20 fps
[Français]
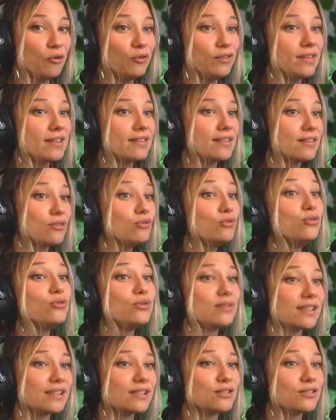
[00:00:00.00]
où
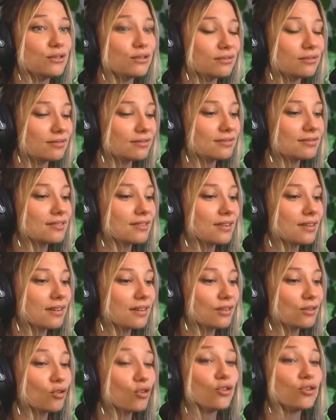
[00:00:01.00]
nous, étions
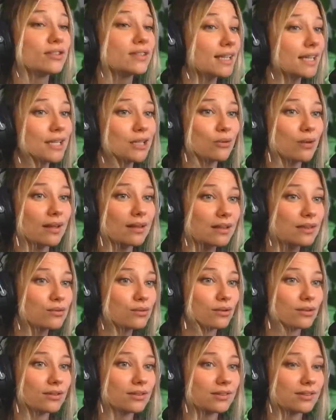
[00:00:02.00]
dans le territoire
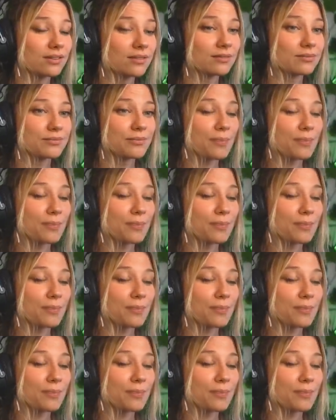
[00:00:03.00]
des ours.